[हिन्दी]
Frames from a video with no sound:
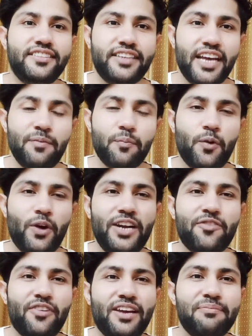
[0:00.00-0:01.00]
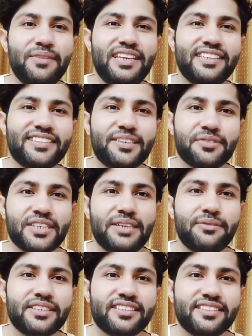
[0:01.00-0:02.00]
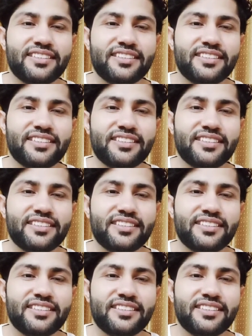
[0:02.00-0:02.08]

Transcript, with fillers: 10.5 मिलियन सब्सक्राइबर्स के